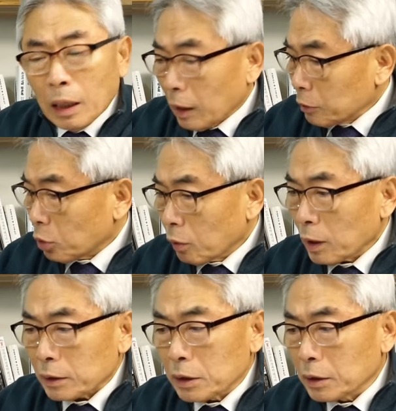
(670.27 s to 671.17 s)
아예
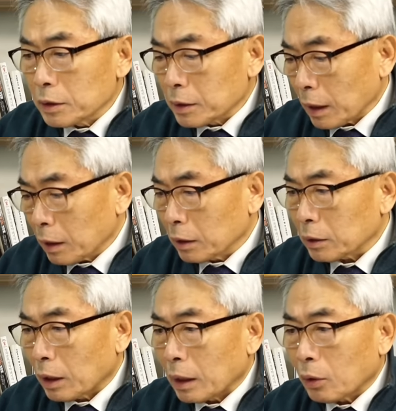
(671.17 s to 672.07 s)
통과시킬
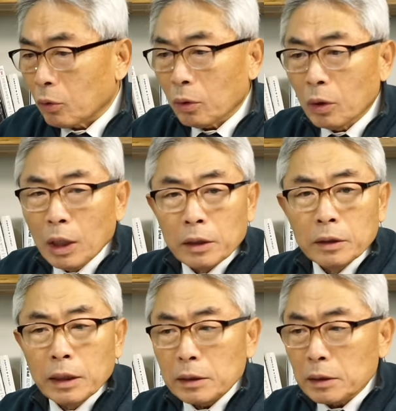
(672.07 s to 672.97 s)
생각도 안 하고
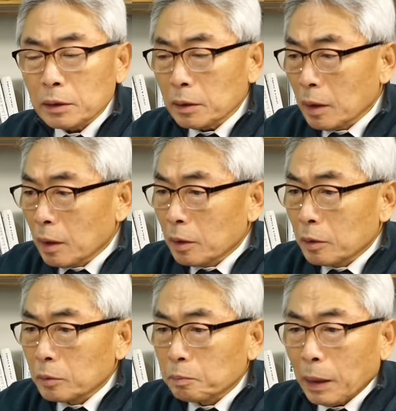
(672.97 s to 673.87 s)
그래서
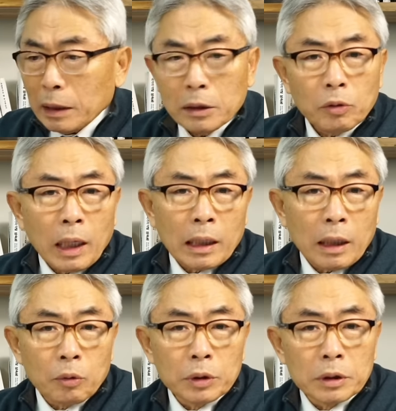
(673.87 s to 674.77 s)
발의도 안
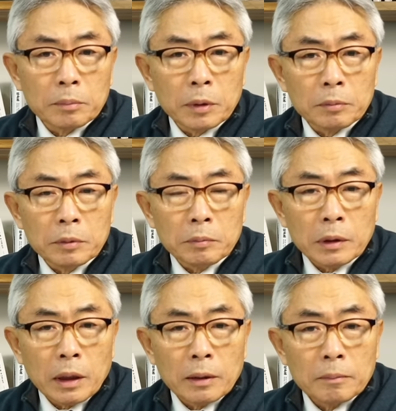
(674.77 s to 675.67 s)
하고 있던
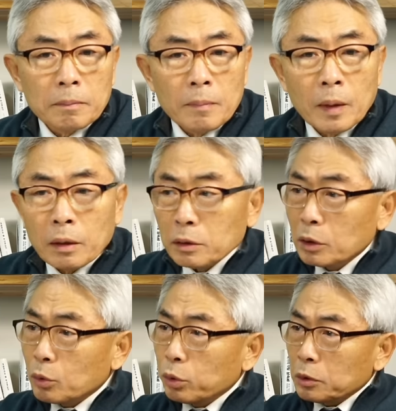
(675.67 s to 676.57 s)
법입니다.
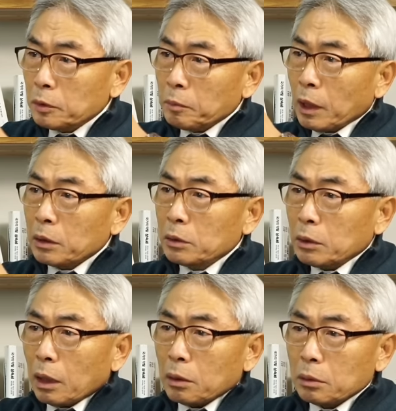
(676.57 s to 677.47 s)
근데 국힘당이
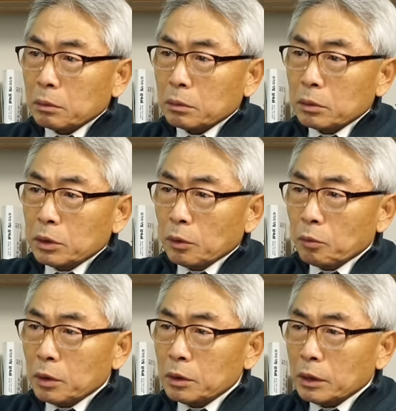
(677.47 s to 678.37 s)
딱
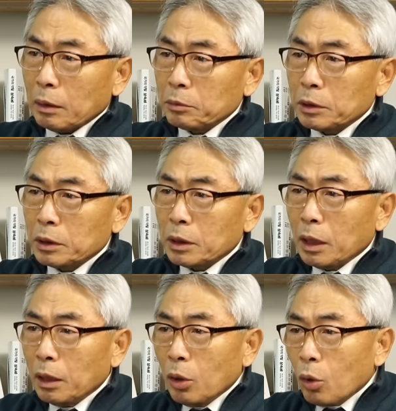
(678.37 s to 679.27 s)
정권을
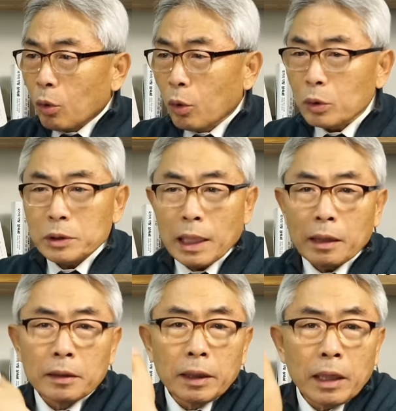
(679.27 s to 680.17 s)
잡으니까 그거
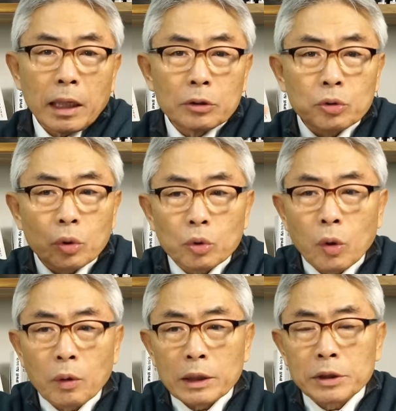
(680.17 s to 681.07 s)
싹 꺼내가지고
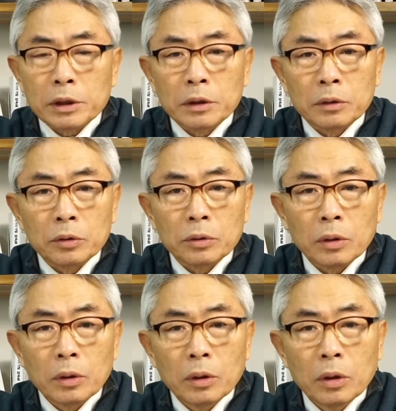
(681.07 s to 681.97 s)
통과시킨 거죠.
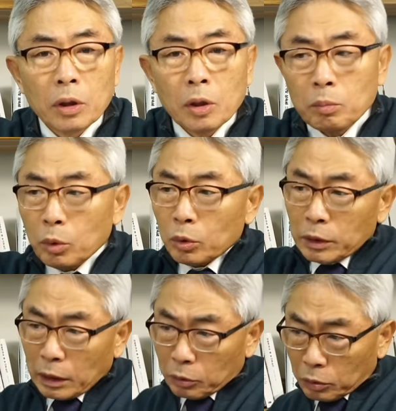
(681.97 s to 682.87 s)

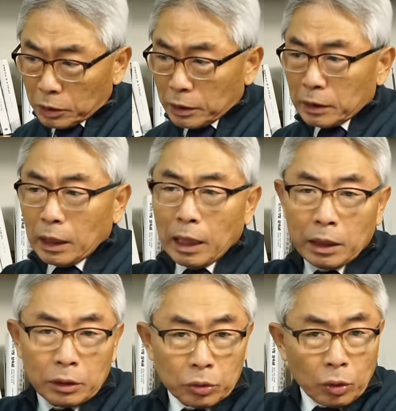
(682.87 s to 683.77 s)
물론 대통령이
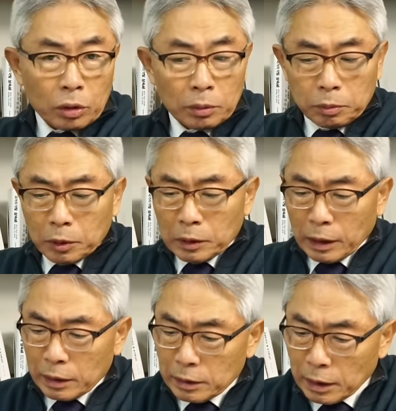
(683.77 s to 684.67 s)
다행히도 거부권을
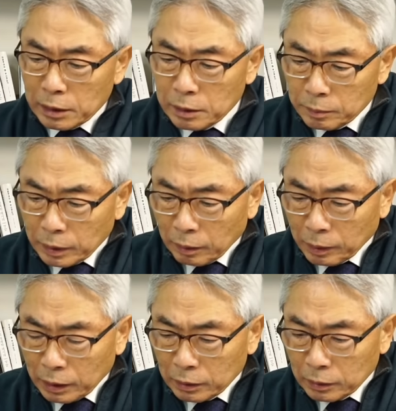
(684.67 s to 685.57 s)

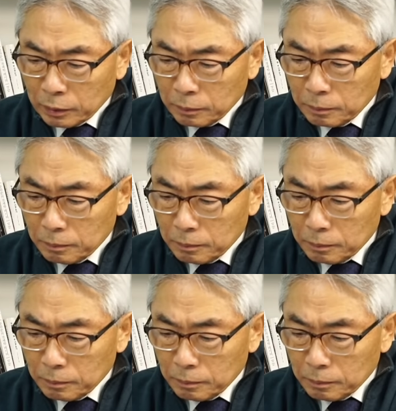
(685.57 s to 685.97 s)
행사했습니다마는